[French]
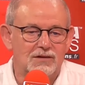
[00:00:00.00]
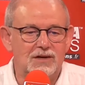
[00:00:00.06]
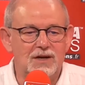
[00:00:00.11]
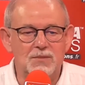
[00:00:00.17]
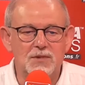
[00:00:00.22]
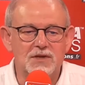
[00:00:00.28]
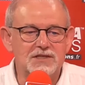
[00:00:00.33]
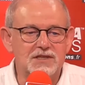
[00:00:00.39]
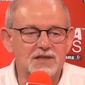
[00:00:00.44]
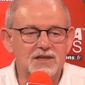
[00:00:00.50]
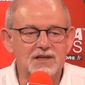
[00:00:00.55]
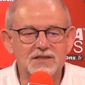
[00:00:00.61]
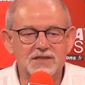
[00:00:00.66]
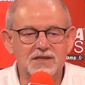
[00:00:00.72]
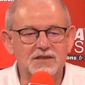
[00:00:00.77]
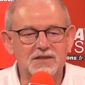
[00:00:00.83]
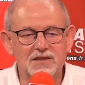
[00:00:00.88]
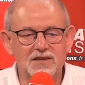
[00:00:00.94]

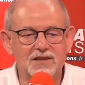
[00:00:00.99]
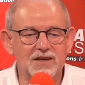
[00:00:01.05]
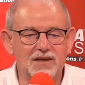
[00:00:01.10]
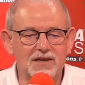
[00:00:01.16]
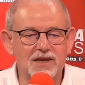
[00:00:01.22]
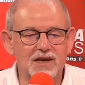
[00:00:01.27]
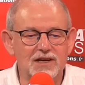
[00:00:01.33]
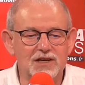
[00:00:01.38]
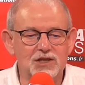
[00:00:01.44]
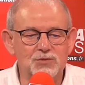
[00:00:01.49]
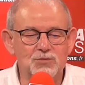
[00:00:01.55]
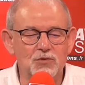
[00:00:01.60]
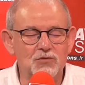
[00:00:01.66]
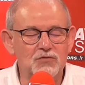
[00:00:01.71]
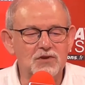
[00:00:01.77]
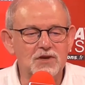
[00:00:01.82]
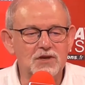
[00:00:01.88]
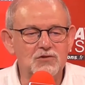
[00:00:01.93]
l'abbatiale, c'était un garage
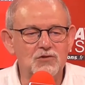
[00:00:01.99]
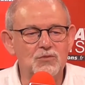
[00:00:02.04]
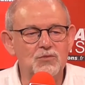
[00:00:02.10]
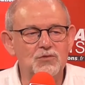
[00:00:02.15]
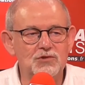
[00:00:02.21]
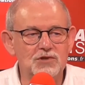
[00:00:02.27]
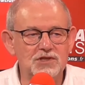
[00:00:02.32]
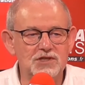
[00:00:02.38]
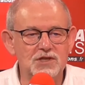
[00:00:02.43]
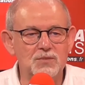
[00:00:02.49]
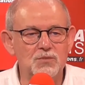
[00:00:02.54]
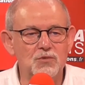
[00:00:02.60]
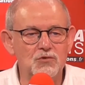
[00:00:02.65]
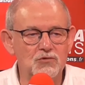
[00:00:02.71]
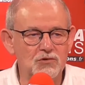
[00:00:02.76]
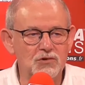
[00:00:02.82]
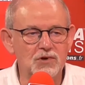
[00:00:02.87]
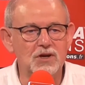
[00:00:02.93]
pour véhicules
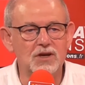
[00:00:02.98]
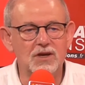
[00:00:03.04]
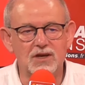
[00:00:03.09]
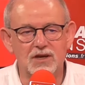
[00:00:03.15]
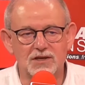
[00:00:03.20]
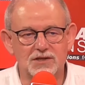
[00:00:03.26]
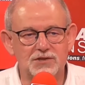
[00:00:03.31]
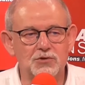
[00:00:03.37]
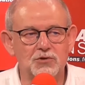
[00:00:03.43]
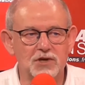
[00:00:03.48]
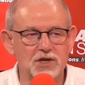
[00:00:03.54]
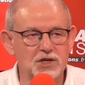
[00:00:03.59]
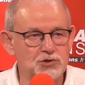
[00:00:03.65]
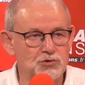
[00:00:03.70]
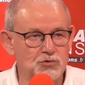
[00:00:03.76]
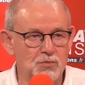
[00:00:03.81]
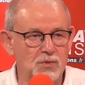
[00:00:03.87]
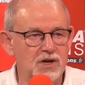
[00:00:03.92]
municipaux et un
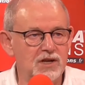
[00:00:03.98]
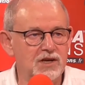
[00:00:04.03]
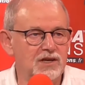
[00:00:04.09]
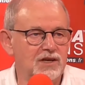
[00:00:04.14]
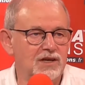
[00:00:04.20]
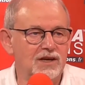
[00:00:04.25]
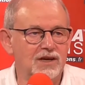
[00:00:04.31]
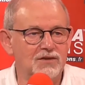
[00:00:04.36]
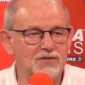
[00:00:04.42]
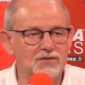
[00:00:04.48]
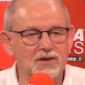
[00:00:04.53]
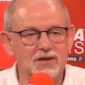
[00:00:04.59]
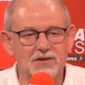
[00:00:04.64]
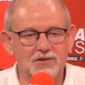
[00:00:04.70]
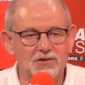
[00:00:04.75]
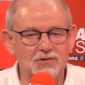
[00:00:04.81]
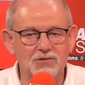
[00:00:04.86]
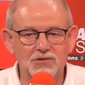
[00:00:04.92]
stockage de blé
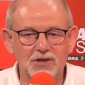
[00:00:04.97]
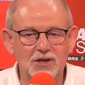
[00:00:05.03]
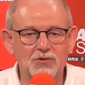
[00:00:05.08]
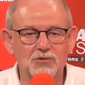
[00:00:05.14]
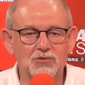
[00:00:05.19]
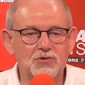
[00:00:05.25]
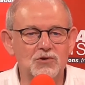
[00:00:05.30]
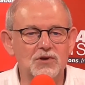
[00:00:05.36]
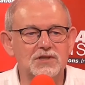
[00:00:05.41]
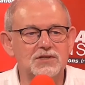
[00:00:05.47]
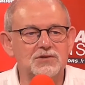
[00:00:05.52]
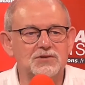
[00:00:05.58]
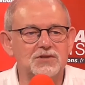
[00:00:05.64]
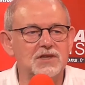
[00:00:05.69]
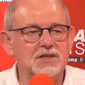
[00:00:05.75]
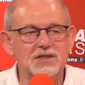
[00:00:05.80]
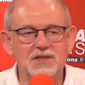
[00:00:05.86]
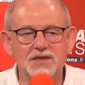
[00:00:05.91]
avec euh, des locaux
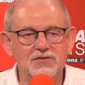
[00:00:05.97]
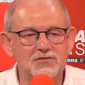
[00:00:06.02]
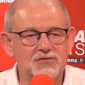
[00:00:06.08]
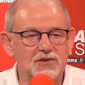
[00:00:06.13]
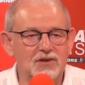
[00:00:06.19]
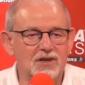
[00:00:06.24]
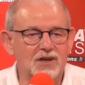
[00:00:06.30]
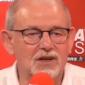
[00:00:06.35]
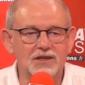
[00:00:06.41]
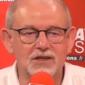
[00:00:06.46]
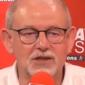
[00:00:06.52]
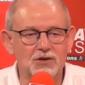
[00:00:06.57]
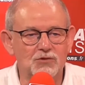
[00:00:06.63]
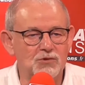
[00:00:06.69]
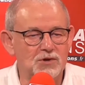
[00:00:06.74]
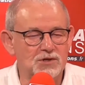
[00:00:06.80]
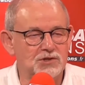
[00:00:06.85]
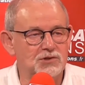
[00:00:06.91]
associatifs et elle était
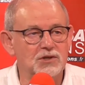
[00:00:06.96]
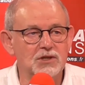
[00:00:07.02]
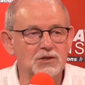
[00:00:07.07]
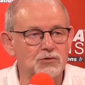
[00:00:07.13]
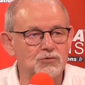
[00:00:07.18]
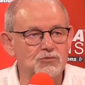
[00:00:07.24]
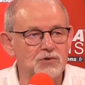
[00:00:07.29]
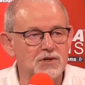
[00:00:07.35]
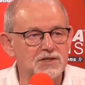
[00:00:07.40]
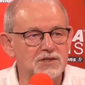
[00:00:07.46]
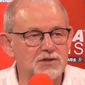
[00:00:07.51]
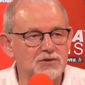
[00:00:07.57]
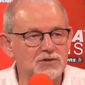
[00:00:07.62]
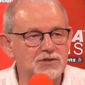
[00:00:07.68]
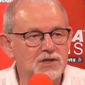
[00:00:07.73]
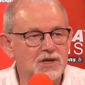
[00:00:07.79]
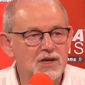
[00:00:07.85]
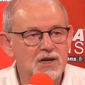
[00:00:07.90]
cloisonnée dans tous les
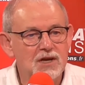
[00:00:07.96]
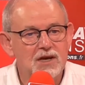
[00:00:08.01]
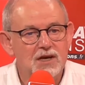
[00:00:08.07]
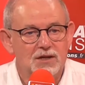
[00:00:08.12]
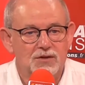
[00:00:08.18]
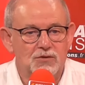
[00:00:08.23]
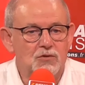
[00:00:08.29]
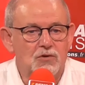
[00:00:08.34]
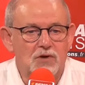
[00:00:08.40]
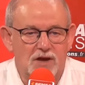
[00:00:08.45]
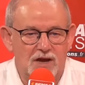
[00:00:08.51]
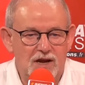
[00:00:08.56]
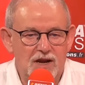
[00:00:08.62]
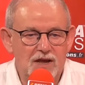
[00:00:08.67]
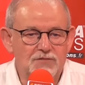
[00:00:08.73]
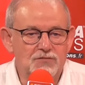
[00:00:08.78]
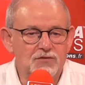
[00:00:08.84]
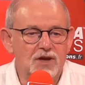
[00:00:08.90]
sens. Donc
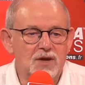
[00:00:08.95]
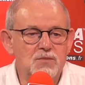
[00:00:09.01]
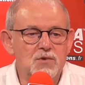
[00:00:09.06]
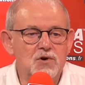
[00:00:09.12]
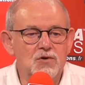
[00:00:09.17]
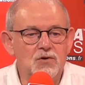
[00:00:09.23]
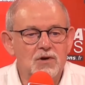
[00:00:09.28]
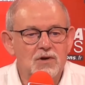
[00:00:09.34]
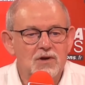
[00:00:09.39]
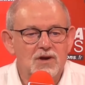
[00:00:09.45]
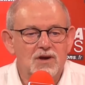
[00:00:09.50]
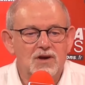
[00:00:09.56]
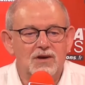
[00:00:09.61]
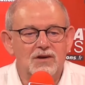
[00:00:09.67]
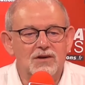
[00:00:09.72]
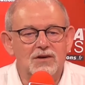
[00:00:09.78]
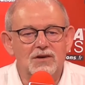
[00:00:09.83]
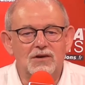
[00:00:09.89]
elle a vraiment,
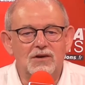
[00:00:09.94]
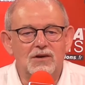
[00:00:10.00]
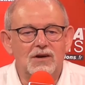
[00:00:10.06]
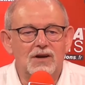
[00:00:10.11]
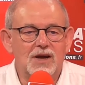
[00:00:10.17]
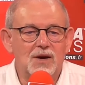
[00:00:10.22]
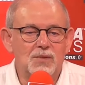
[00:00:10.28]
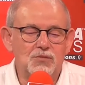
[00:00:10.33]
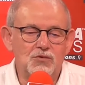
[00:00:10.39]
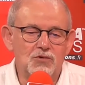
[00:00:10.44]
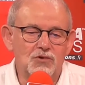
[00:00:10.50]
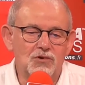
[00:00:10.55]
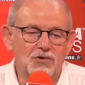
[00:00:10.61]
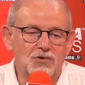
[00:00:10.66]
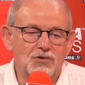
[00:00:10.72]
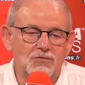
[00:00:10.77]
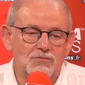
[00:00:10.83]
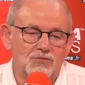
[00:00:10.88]
euh, là
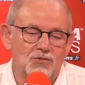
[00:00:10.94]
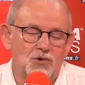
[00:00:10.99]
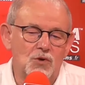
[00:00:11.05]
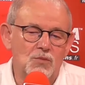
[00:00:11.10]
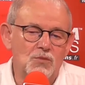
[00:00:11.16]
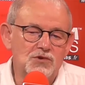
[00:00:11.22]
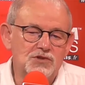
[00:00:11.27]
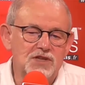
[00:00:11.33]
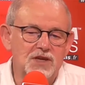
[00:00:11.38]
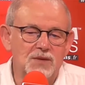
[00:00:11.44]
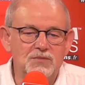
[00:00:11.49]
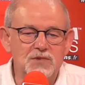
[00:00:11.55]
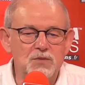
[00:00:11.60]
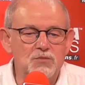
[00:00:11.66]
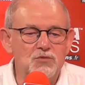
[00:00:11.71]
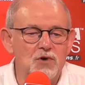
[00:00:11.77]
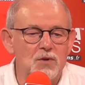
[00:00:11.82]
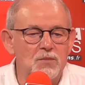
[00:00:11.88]
pour commencer un
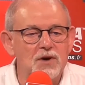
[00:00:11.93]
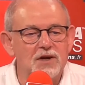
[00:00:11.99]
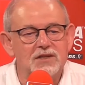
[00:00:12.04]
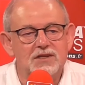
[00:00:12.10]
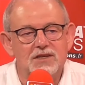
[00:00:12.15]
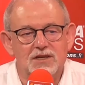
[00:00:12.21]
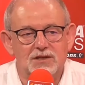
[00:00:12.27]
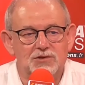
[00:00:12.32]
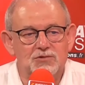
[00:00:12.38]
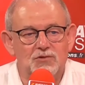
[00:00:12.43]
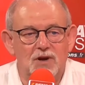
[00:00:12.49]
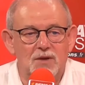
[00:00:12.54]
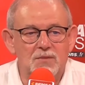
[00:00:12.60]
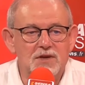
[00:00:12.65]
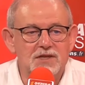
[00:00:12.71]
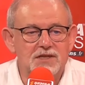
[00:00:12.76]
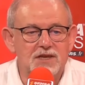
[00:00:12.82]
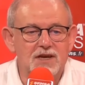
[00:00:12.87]
petit peu à partir sur
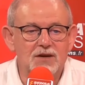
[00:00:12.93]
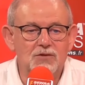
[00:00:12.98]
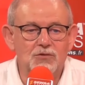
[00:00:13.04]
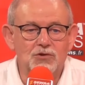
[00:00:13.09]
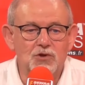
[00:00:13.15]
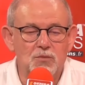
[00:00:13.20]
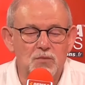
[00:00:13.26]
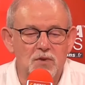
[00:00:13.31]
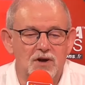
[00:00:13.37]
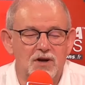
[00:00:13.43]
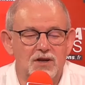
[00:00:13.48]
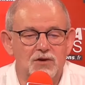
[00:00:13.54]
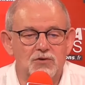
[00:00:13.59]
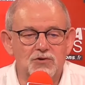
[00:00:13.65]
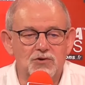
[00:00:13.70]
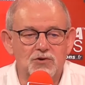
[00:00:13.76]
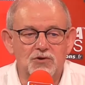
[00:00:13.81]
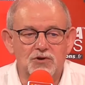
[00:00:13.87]
l'abbatiale. On en
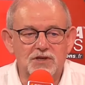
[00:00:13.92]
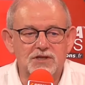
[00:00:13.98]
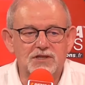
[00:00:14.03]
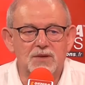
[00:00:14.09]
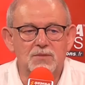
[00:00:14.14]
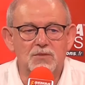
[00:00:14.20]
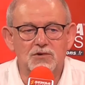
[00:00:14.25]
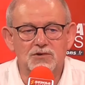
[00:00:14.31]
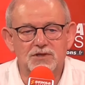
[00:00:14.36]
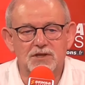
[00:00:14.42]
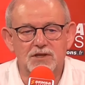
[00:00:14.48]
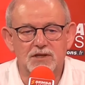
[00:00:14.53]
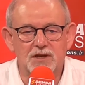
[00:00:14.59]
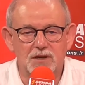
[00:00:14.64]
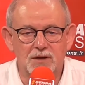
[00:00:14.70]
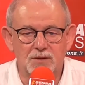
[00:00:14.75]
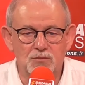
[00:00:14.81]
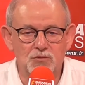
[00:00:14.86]
parlait encore récemment.
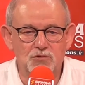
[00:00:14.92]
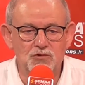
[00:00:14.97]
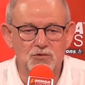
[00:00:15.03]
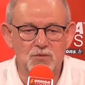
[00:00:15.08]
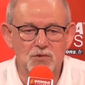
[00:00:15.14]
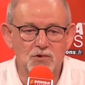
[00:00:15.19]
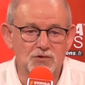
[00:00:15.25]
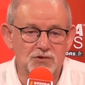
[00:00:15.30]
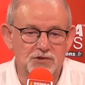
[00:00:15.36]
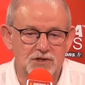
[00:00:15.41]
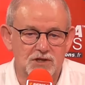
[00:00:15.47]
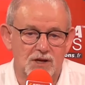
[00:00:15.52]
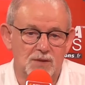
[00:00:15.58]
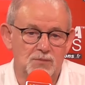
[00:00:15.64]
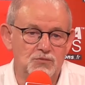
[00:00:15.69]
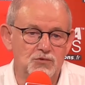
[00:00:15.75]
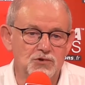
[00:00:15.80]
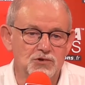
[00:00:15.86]
C'est un monument, c'est
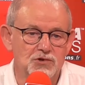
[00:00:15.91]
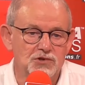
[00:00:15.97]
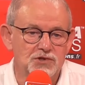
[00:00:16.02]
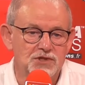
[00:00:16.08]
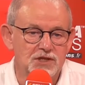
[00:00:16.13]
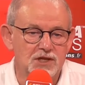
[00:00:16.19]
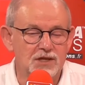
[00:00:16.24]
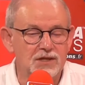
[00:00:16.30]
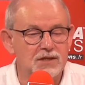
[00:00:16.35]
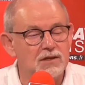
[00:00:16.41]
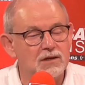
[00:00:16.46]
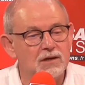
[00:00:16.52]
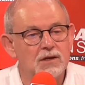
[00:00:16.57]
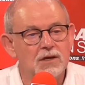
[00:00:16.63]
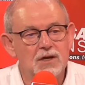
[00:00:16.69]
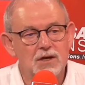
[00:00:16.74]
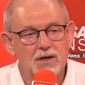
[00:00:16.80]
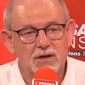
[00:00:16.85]
la plus ancienne
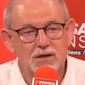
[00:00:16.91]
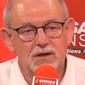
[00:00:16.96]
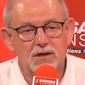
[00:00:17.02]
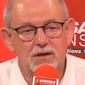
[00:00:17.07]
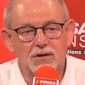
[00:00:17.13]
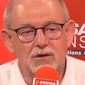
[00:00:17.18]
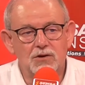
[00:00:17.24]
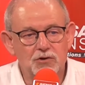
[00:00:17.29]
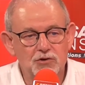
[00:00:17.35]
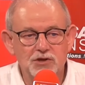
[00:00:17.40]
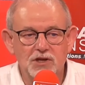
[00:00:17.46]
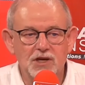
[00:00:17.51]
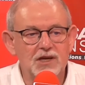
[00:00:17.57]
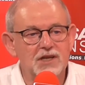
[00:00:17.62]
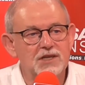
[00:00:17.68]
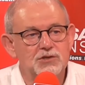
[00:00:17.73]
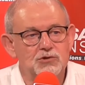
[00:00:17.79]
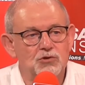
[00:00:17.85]
grande
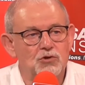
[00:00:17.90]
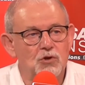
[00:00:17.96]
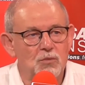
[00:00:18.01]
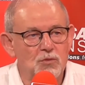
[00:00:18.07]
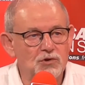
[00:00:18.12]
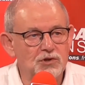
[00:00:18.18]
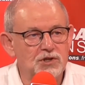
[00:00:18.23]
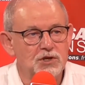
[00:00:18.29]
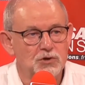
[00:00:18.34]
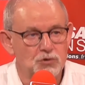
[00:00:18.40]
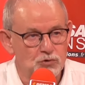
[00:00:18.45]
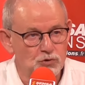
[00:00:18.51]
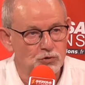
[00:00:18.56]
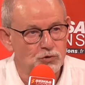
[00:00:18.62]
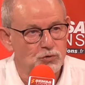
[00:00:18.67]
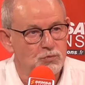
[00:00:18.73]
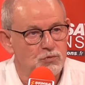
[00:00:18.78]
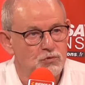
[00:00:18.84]
église de Normandie
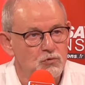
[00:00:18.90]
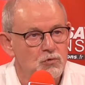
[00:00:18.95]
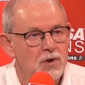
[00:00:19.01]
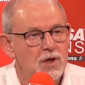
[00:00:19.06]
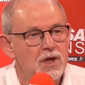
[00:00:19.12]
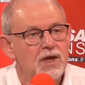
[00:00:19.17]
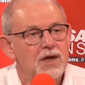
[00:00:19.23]
encore debout.